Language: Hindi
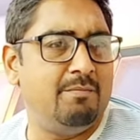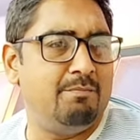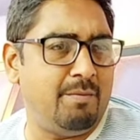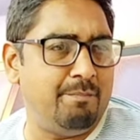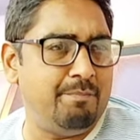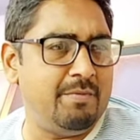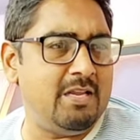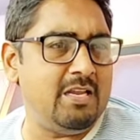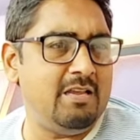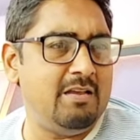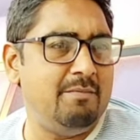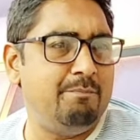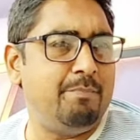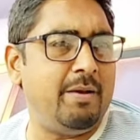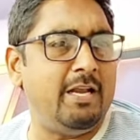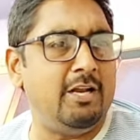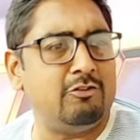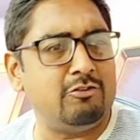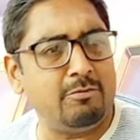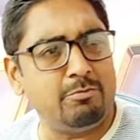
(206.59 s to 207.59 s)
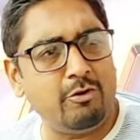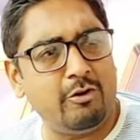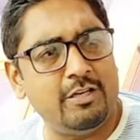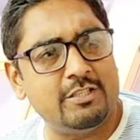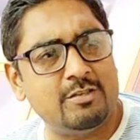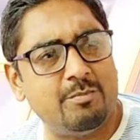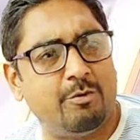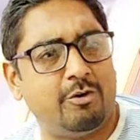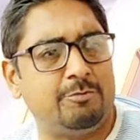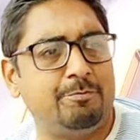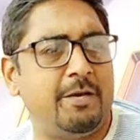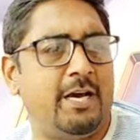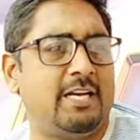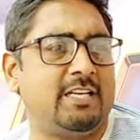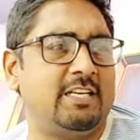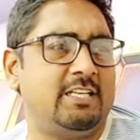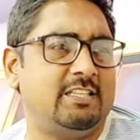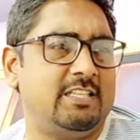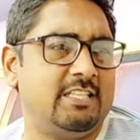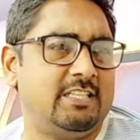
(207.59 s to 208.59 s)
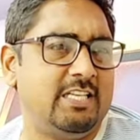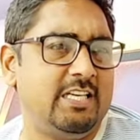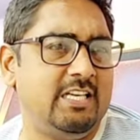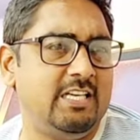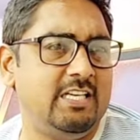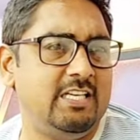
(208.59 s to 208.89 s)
मम्मी पहले तो आप डॉली से बहुत प्यार करते थे